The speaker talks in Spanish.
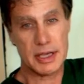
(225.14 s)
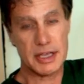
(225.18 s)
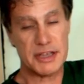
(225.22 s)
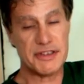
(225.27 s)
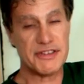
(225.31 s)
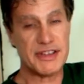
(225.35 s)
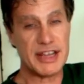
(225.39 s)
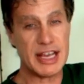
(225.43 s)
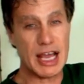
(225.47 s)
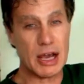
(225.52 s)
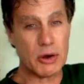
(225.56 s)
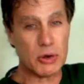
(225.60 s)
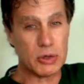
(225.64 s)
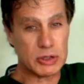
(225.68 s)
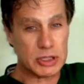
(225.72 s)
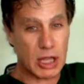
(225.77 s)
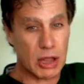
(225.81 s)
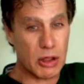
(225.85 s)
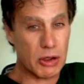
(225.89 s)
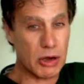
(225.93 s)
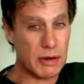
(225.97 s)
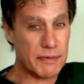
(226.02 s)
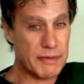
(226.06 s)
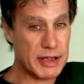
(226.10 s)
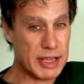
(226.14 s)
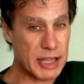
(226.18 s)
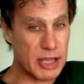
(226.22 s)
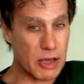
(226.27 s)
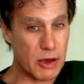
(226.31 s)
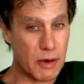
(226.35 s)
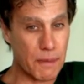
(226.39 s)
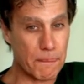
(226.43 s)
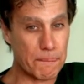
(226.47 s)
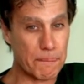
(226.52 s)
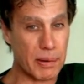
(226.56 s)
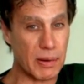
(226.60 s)
Y si le ha gustado el
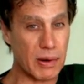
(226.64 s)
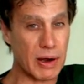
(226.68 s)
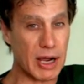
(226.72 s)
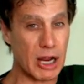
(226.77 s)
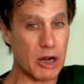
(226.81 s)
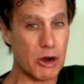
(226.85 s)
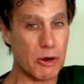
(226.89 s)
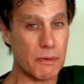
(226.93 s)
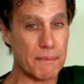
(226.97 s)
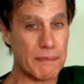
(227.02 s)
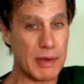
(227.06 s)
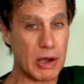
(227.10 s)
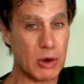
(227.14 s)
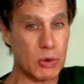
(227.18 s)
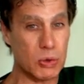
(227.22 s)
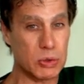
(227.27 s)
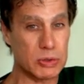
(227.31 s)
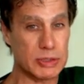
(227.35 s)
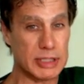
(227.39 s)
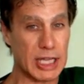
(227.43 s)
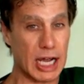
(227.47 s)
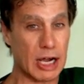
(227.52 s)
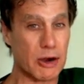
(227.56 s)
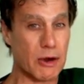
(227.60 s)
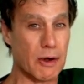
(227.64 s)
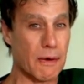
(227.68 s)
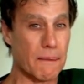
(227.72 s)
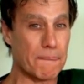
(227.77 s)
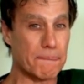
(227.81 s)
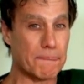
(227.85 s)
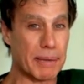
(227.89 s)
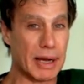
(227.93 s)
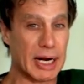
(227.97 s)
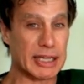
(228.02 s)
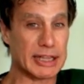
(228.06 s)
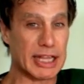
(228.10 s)
video, póngale un me gusta,
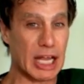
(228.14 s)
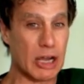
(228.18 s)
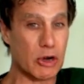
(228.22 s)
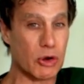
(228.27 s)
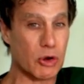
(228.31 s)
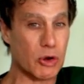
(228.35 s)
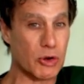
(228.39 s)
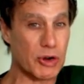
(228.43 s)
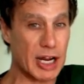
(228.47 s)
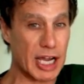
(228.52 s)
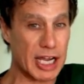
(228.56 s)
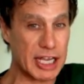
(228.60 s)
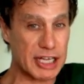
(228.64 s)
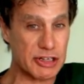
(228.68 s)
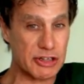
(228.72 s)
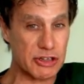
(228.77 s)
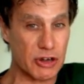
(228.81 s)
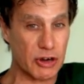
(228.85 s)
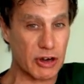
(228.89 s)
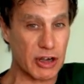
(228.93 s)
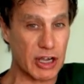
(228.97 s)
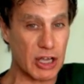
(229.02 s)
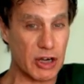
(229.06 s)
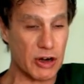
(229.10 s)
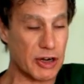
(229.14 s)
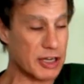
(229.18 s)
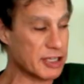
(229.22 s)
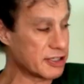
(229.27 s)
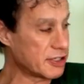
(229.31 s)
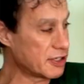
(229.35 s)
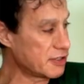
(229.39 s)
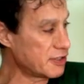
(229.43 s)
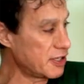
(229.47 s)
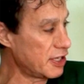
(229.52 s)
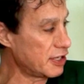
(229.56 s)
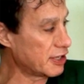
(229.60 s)
compártalo con aquellos que lo
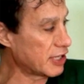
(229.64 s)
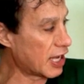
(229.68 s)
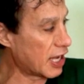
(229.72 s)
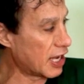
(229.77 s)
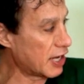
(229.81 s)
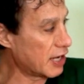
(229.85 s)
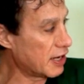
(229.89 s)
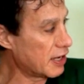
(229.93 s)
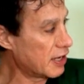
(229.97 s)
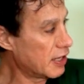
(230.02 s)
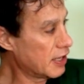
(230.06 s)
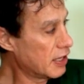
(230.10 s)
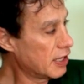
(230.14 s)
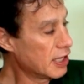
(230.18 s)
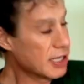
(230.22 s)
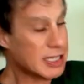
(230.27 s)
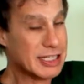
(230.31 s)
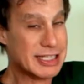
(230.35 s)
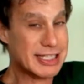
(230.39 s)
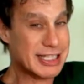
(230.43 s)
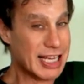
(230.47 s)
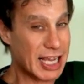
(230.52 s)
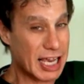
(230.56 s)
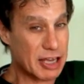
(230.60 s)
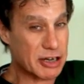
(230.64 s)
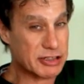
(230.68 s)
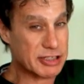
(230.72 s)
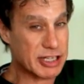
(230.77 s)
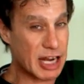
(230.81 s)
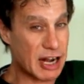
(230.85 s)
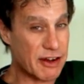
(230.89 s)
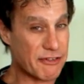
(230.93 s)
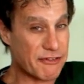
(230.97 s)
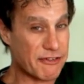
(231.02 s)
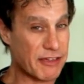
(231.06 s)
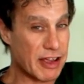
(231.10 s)
necesitan. Síganos
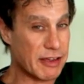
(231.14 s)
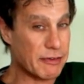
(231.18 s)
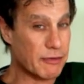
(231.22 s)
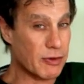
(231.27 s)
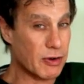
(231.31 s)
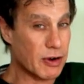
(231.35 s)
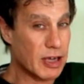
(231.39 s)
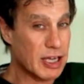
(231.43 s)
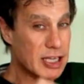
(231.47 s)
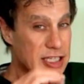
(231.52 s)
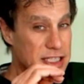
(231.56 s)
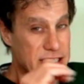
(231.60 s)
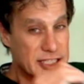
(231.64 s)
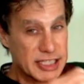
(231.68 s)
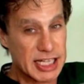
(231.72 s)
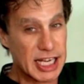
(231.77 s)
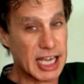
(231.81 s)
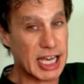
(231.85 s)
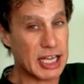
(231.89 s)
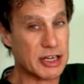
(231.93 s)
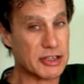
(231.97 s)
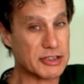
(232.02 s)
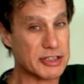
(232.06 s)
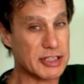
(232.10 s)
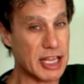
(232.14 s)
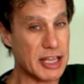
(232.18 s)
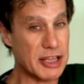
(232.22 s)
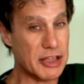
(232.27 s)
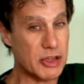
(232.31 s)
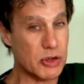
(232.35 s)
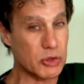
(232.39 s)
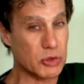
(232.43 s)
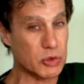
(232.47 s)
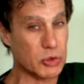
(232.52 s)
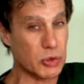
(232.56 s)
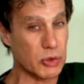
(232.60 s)
en el Facebook, síganos en
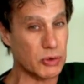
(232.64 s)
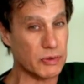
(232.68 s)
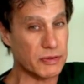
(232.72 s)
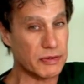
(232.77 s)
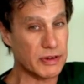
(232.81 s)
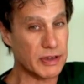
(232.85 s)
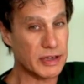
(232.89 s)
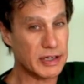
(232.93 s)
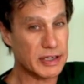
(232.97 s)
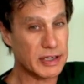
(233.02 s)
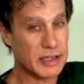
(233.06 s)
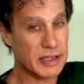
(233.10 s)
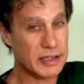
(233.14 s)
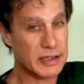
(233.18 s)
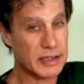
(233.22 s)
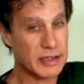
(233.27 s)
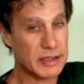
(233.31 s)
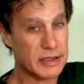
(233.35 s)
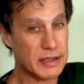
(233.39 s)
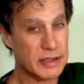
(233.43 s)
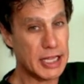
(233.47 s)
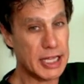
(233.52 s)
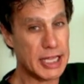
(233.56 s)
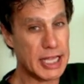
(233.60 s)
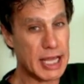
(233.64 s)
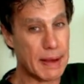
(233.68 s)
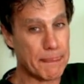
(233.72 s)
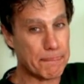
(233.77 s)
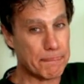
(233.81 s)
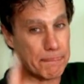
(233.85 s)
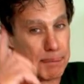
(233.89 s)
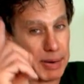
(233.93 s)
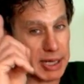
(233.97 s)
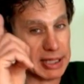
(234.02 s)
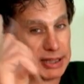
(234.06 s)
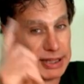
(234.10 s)
YouTube. Y
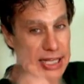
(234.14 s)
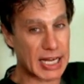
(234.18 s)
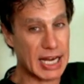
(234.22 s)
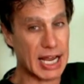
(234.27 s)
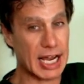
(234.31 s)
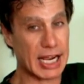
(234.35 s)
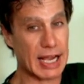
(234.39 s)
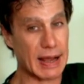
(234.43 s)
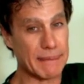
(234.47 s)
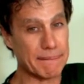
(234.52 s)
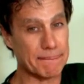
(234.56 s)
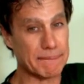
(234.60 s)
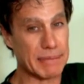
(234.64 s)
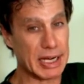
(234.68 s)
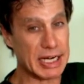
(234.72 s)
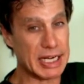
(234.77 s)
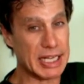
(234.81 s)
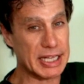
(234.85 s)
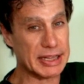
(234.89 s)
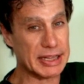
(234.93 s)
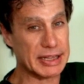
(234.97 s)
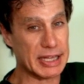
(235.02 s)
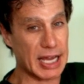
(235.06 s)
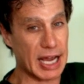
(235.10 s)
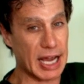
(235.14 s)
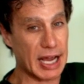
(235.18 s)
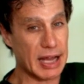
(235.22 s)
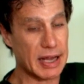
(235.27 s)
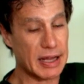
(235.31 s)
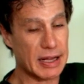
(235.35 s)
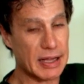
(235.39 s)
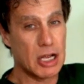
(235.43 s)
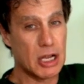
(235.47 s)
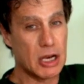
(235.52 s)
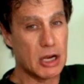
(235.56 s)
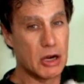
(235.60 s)
apriete la campanita.